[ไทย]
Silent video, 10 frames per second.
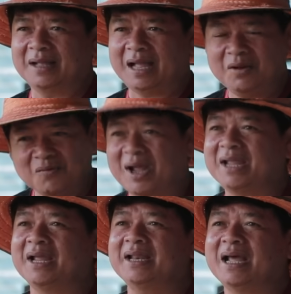ให้ไว
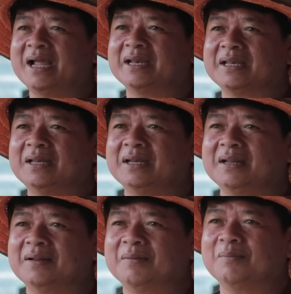ให้ได้
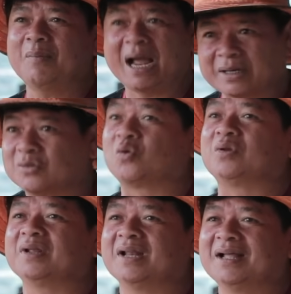มากที่สุด
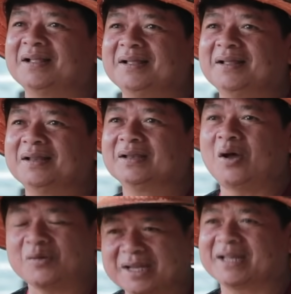นี่นะ
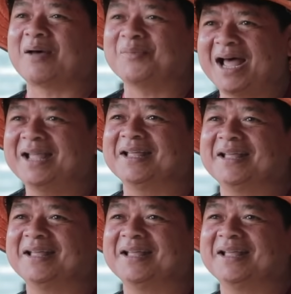เท่าที่จะทำได้